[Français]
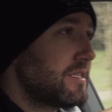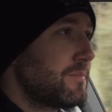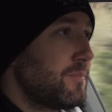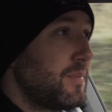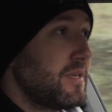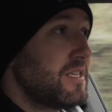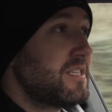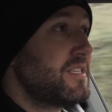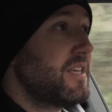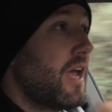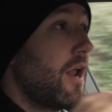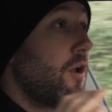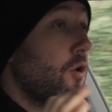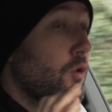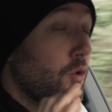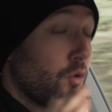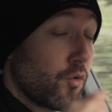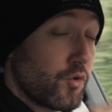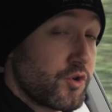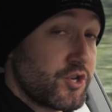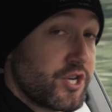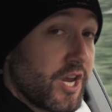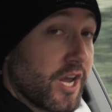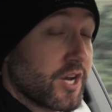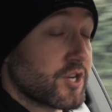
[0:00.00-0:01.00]
spécial
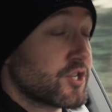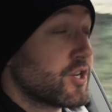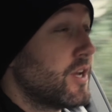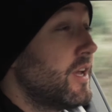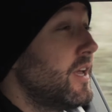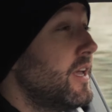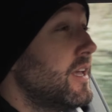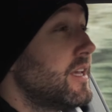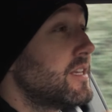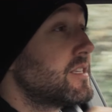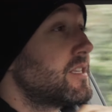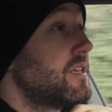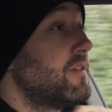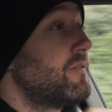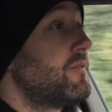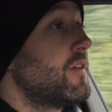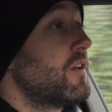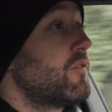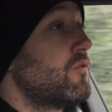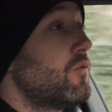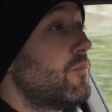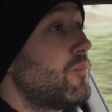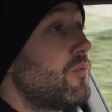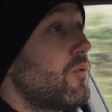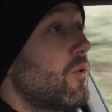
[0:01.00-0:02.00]
recherche, ce qui fait
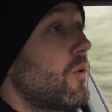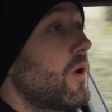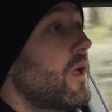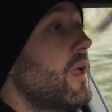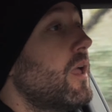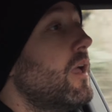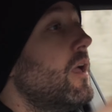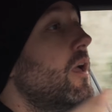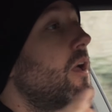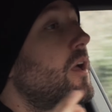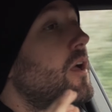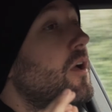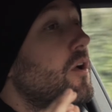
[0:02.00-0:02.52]
que vous pourrez